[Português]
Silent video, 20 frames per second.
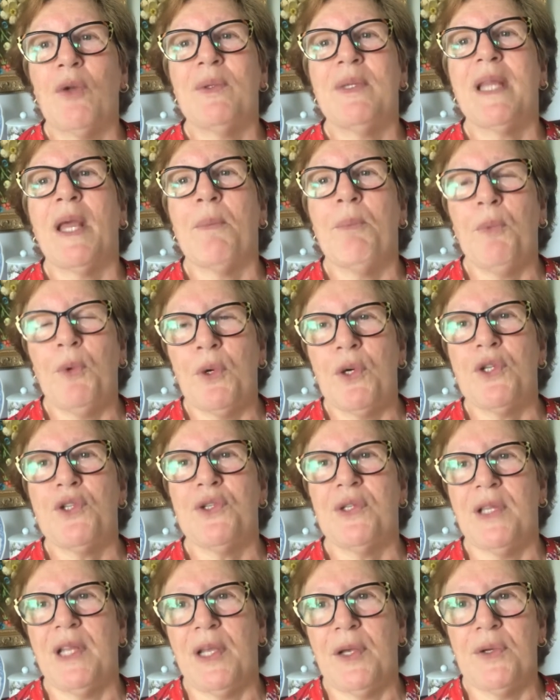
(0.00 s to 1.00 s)
o temor
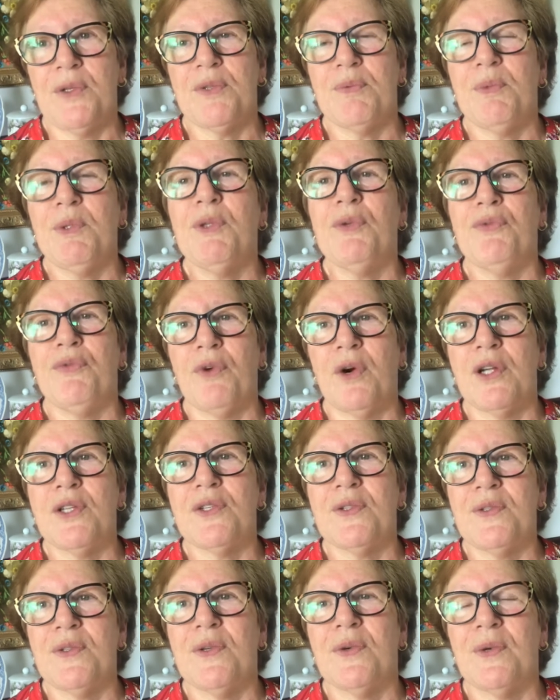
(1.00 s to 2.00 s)
de Deus muito
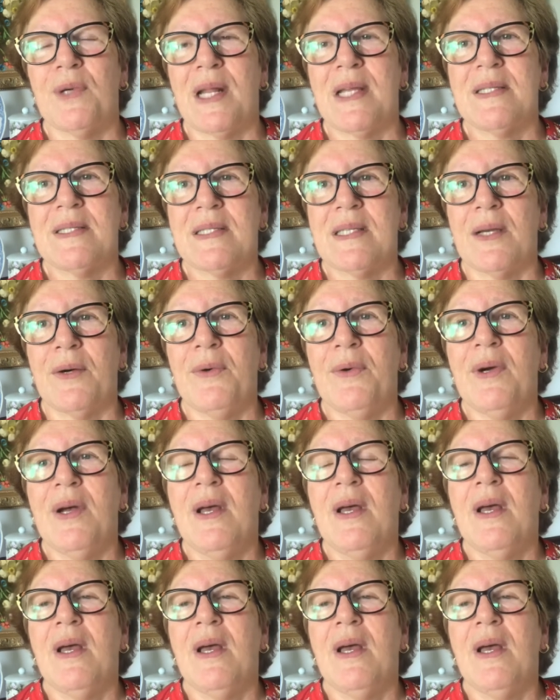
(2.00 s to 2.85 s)
forte no seu coração,